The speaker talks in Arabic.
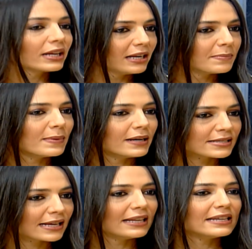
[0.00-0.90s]
كليب
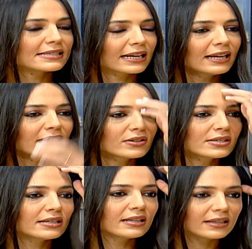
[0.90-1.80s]
سهلين ذكرت
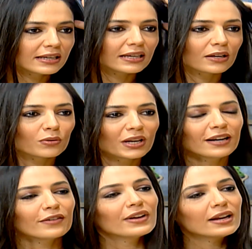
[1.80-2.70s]
قصه الديجينج
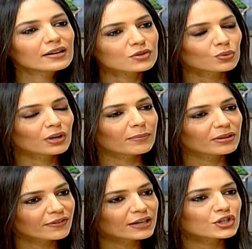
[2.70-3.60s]
ونحن في عنا صوره
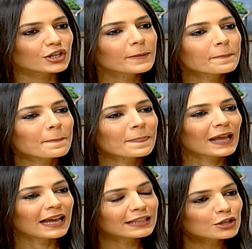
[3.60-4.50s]
بتفرجي
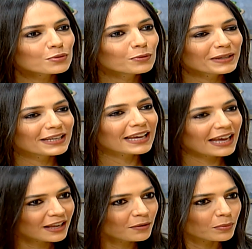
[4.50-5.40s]
قديش ممكن
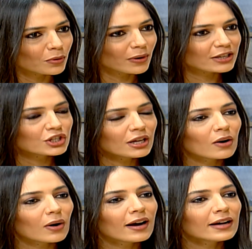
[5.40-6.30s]
يخربوا هالشيء
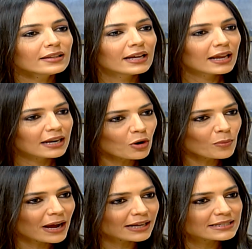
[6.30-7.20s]
اوقات لو
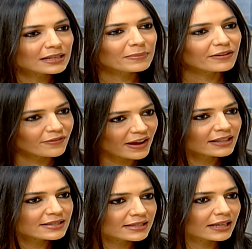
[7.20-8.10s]
مقعدين
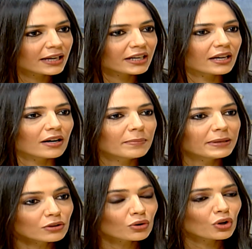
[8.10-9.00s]
بفانست اريا
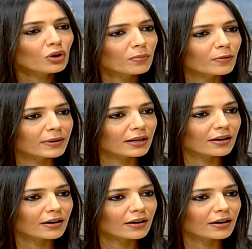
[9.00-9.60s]
بيقدروا يهربوا منها